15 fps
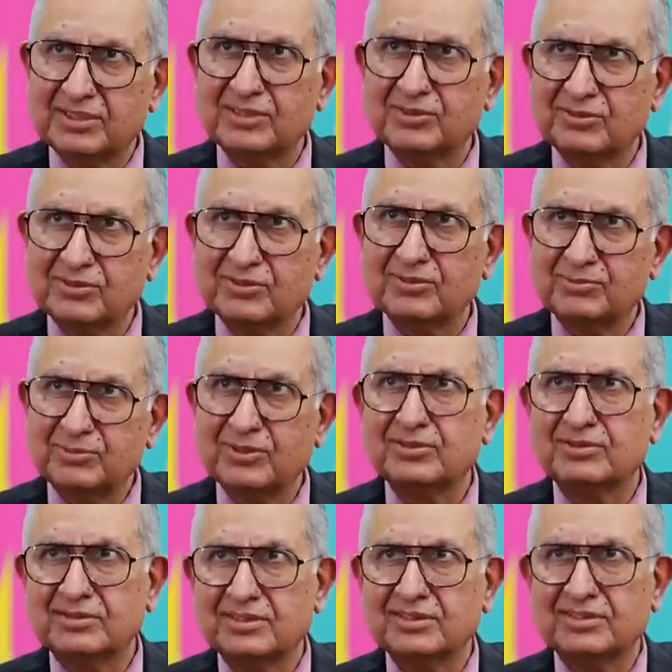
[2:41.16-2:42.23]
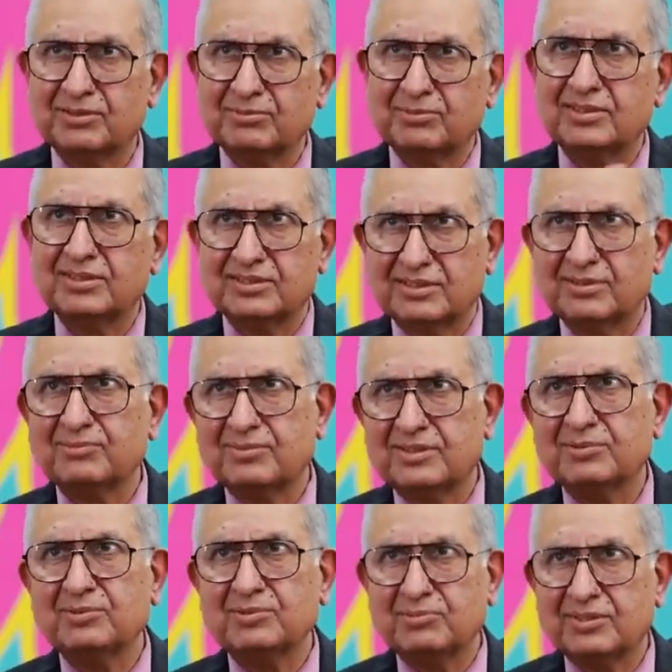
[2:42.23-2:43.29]
पी रहे हो पॉल्यूशन से बीस
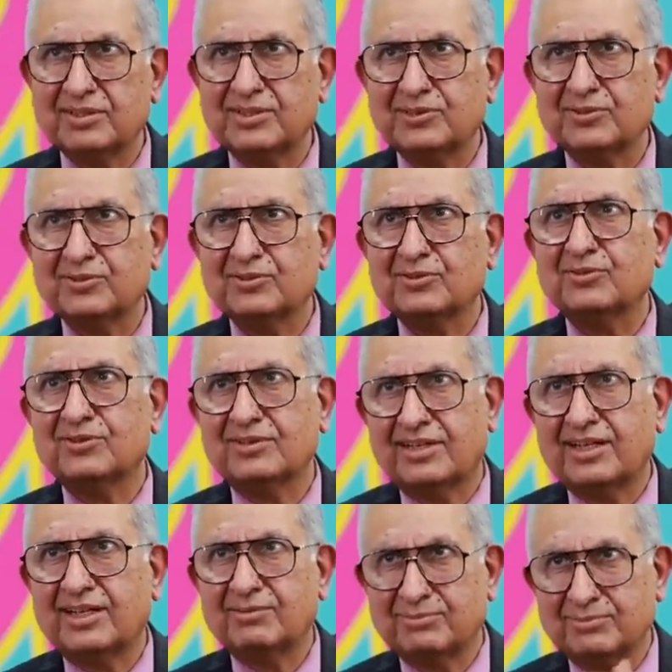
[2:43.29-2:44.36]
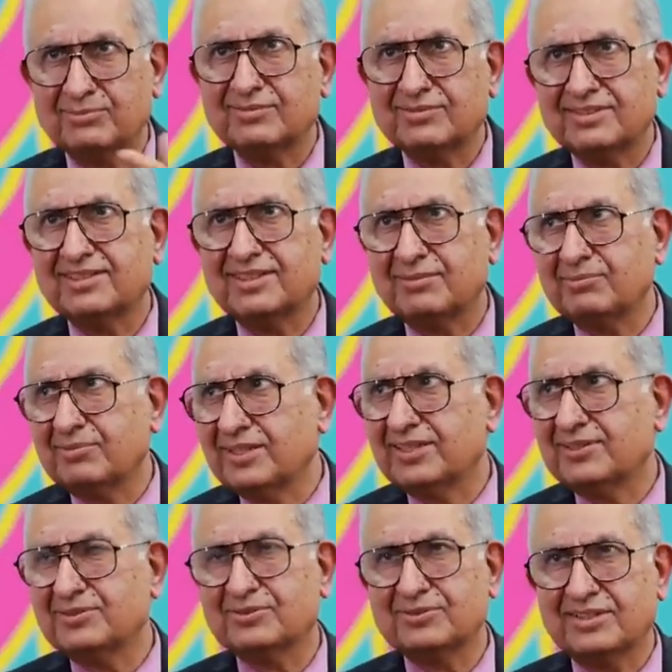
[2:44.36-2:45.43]
अपने भी पी रहे हो तो आप अपना
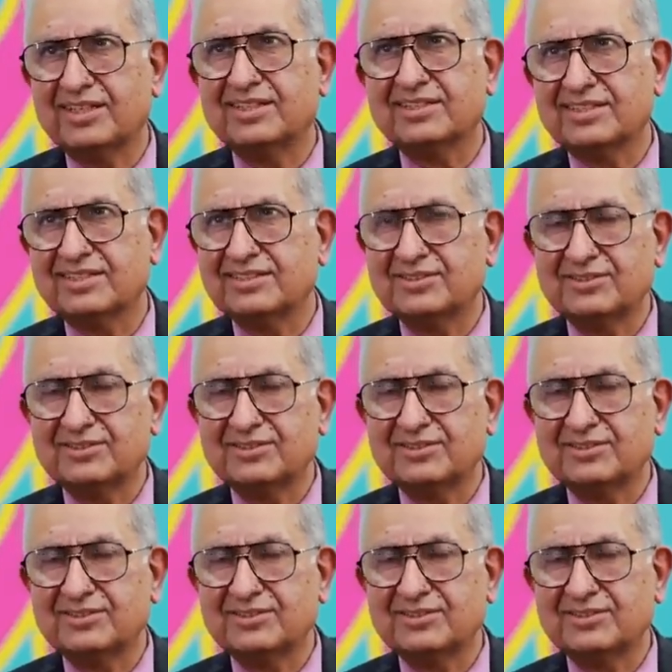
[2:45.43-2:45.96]
ही नुकसान कर